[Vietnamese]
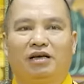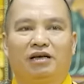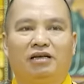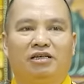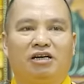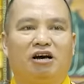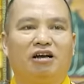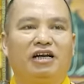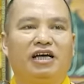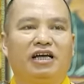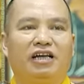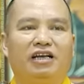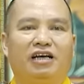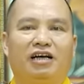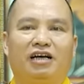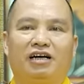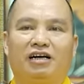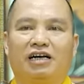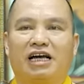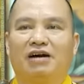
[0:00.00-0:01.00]
cho nên
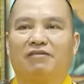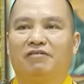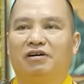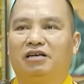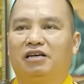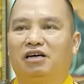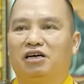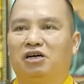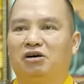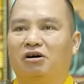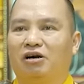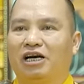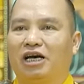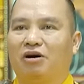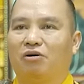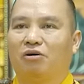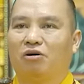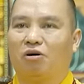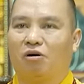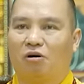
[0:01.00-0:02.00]
các vị đừng có
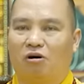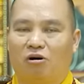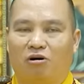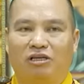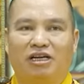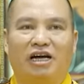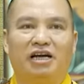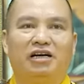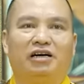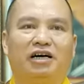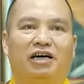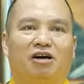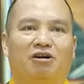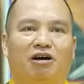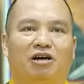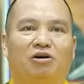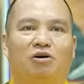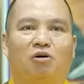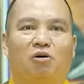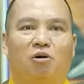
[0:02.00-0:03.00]
kêu khổ thầy ơi
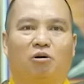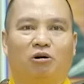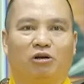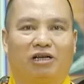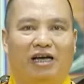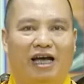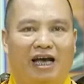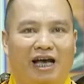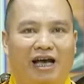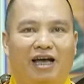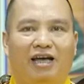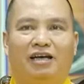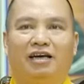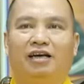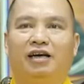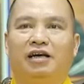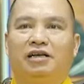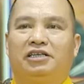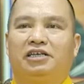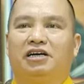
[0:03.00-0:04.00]
con khổ thế
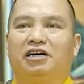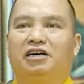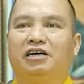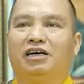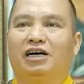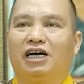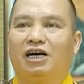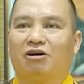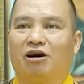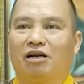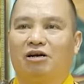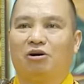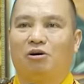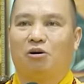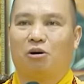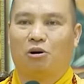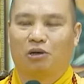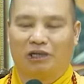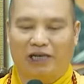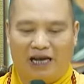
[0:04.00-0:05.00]
trời ơi con
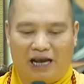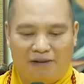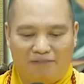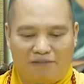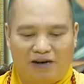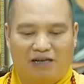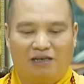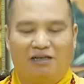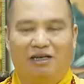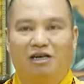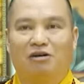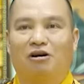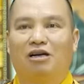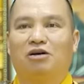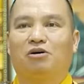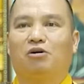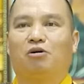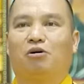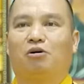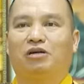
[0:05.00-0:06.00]
khổ thế phật ơi con
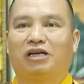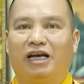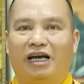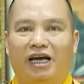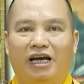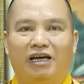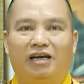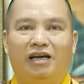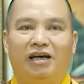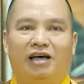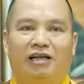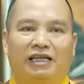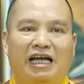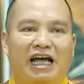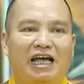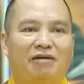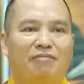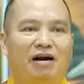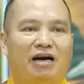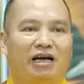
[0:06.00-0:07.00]
khổ thế
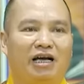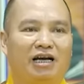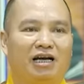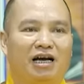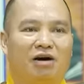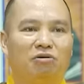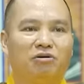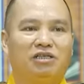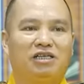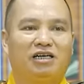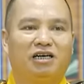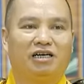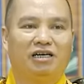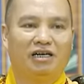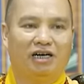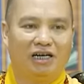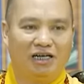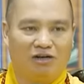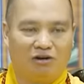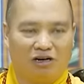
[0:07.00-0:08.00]
thay bằng cái câu trời
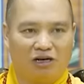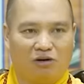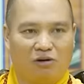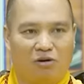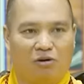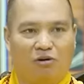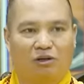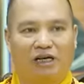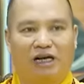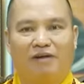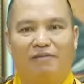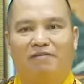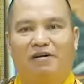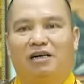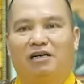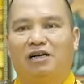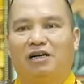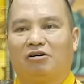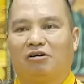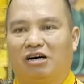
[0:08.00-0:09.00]
ơi con khổ thế
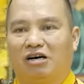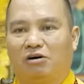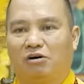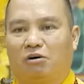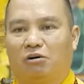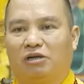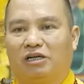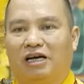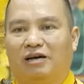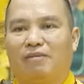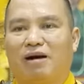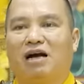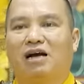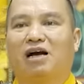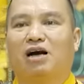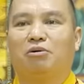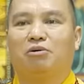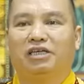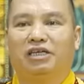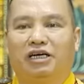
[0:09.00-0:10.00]
phật ơi con khổ thế bằng
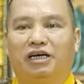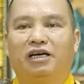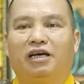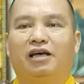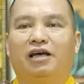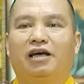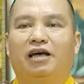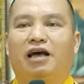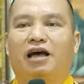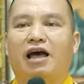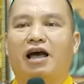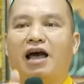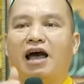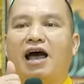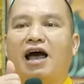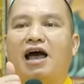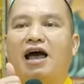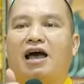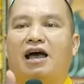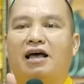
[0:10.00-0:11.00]
câu gì
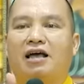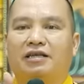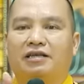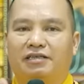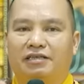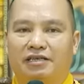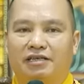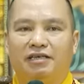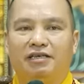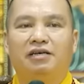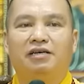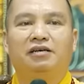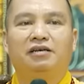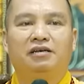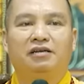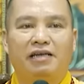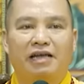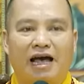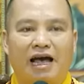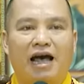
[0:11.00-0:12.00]
a
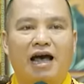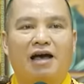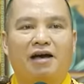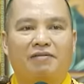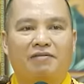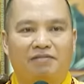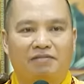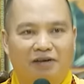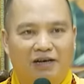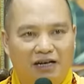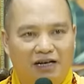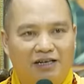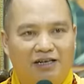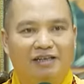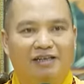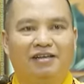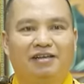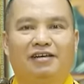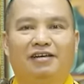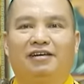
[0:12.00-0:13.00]
di đà phật
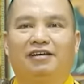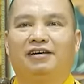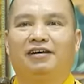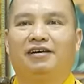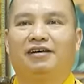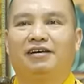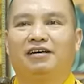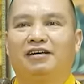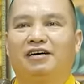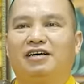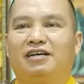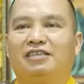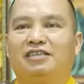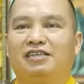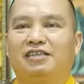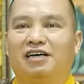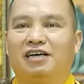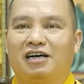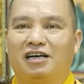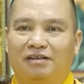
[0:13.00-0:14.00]
được
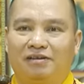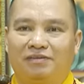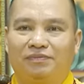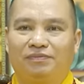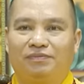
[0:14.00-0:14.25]
chưa